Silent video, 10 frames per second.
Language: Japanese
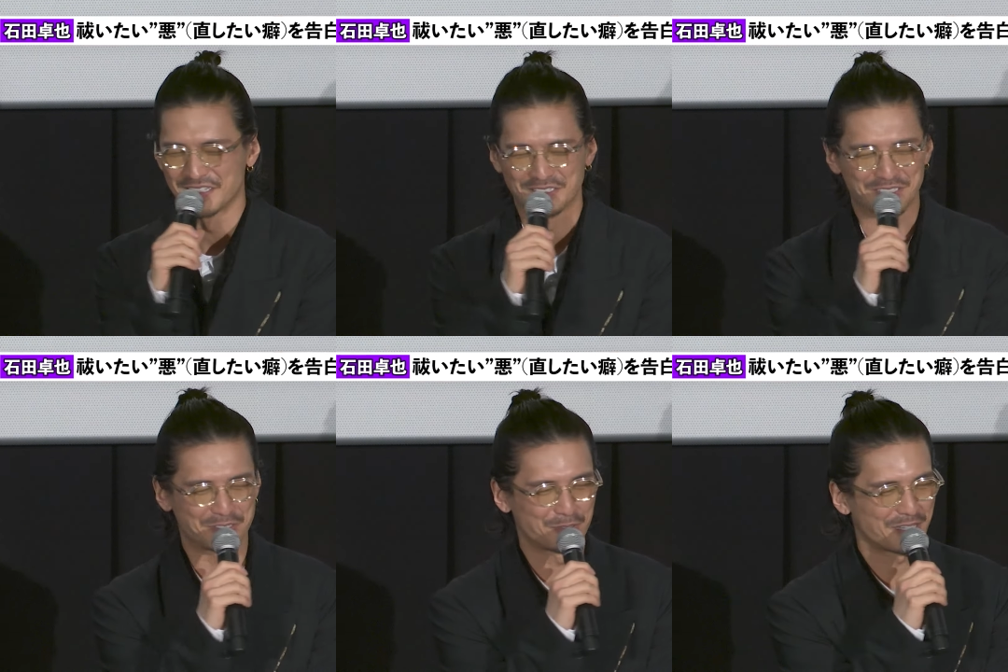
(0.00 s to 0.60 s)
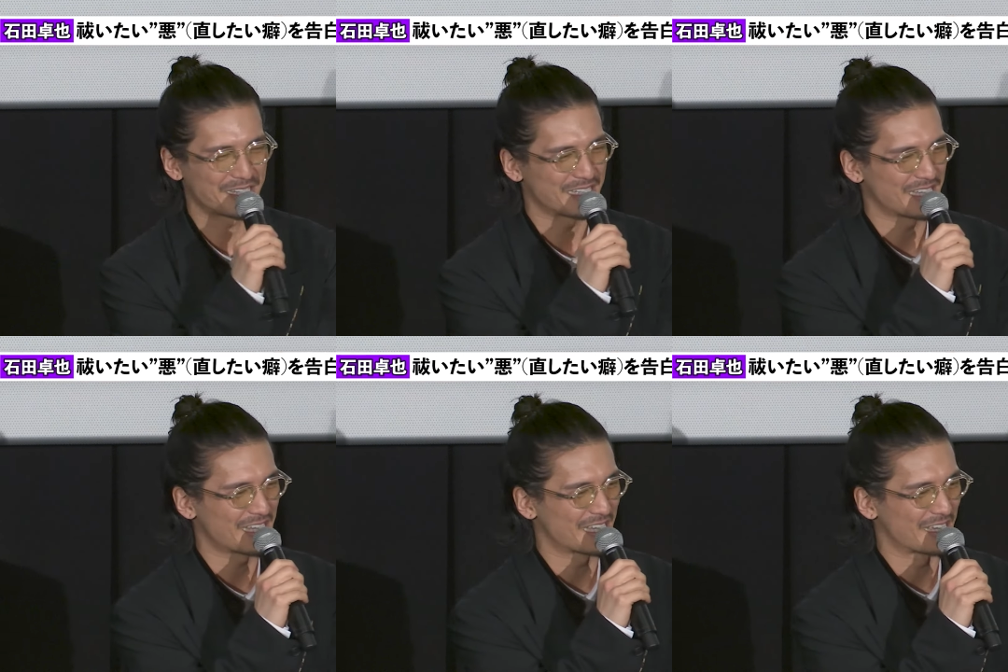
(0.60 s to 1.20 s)
それが
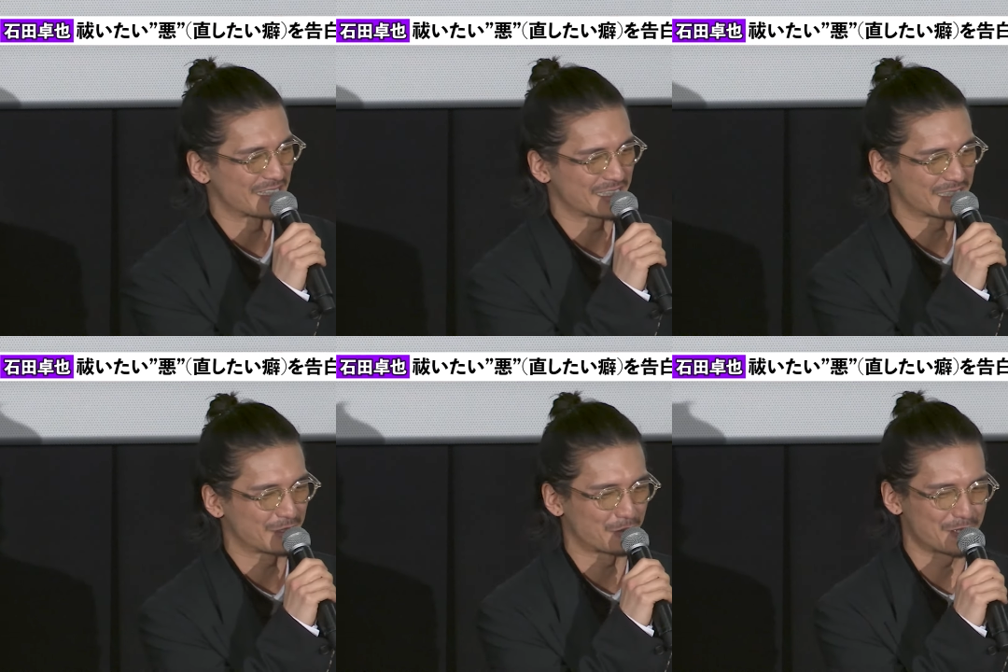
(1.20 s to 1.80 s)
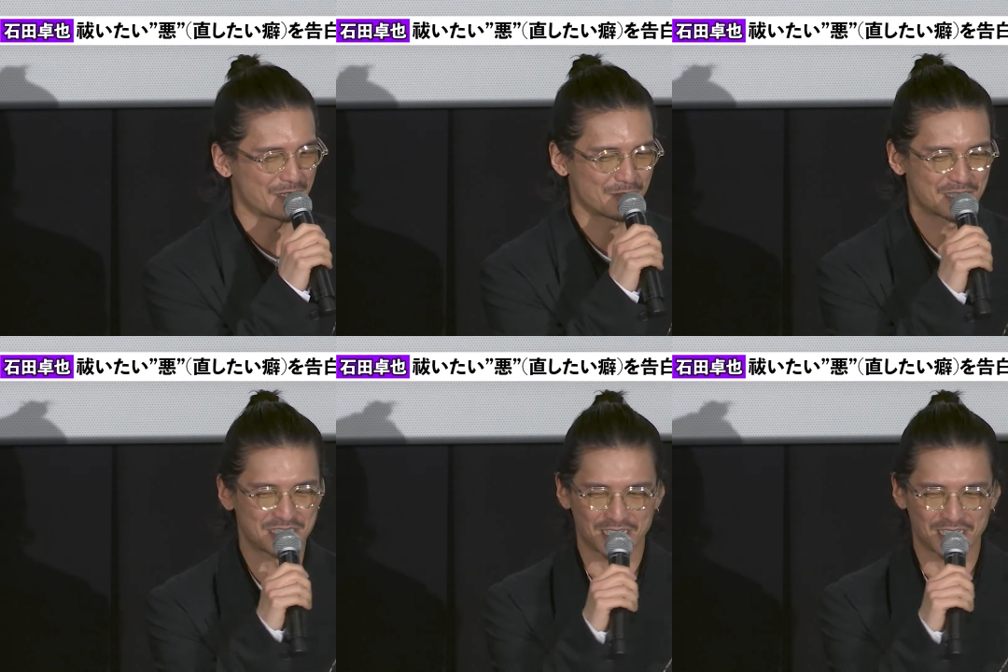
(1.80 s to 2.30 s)
ね時々撮